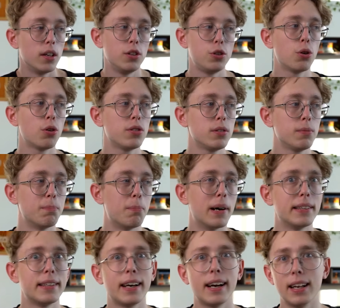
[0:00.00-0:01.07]
Еще один
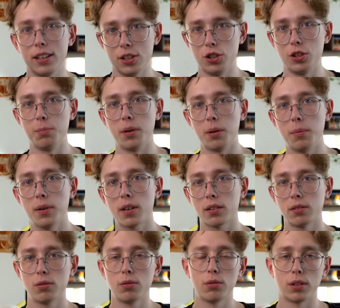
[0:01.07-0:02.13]
банальнейший пример,
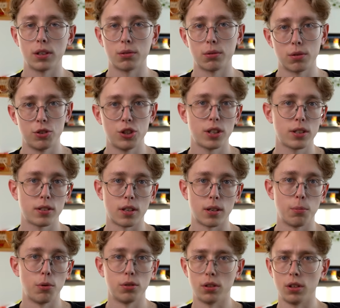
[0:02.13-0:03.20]
но который часто
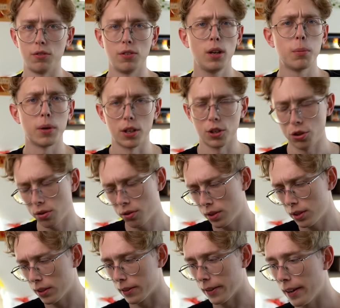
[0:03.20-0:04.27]
работает и в фильмах, еще
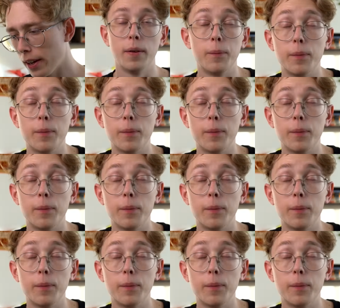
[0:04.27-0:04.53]
где-то.